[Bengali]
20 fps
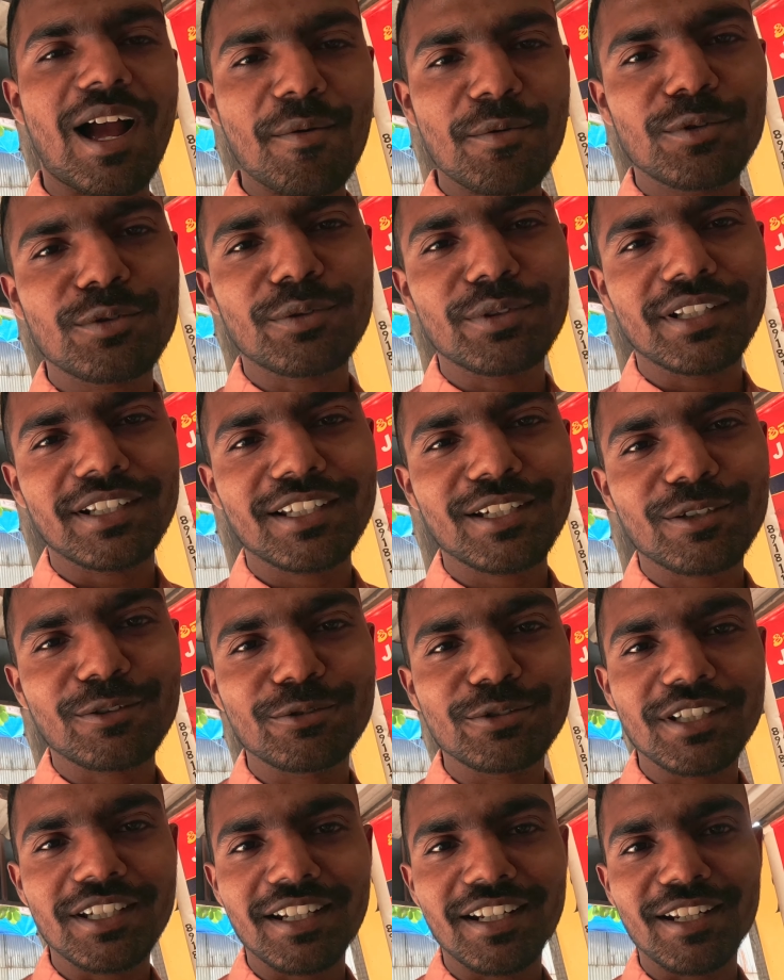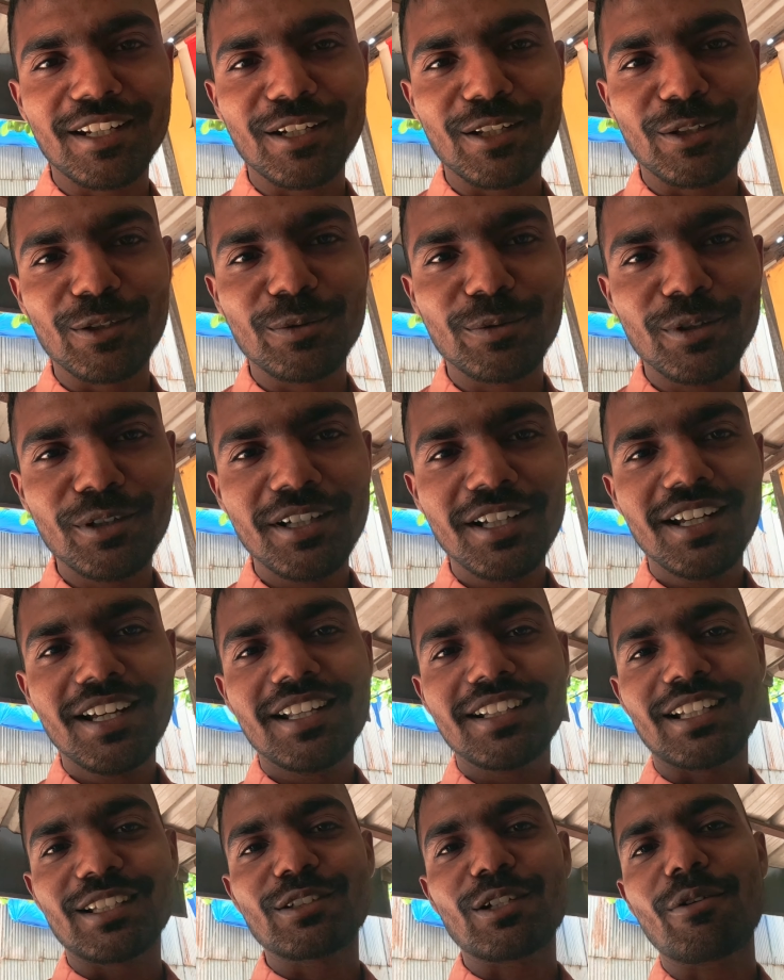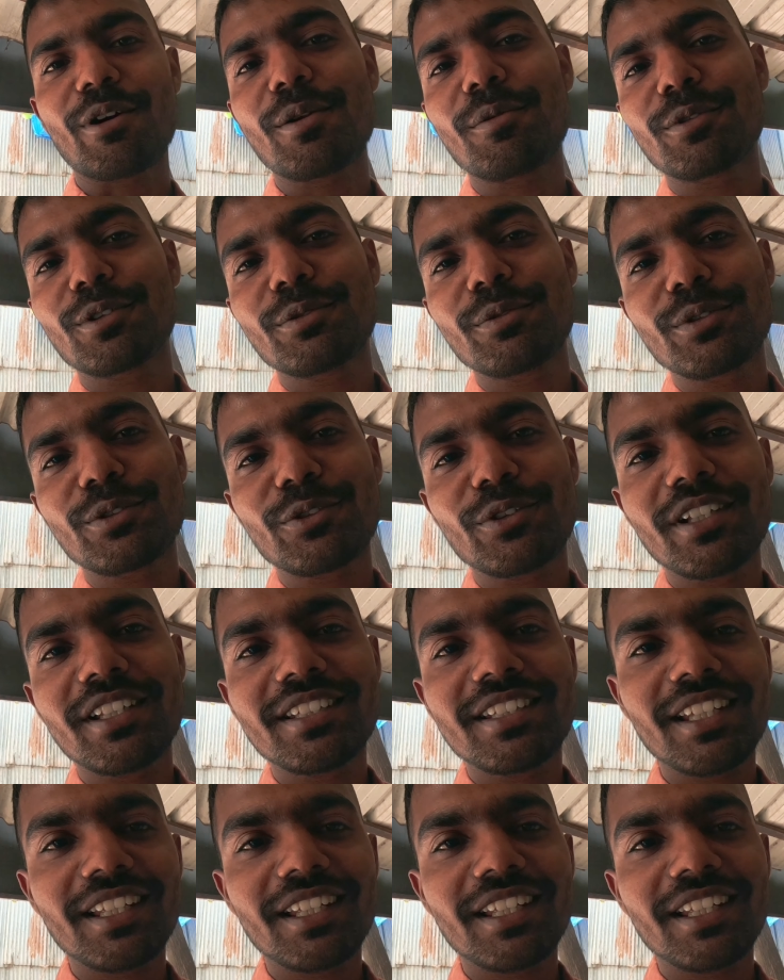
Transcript: আমি তোমাদেরকে খুঁজে এনে এনে দেবো আর সবার প্রথমে চলে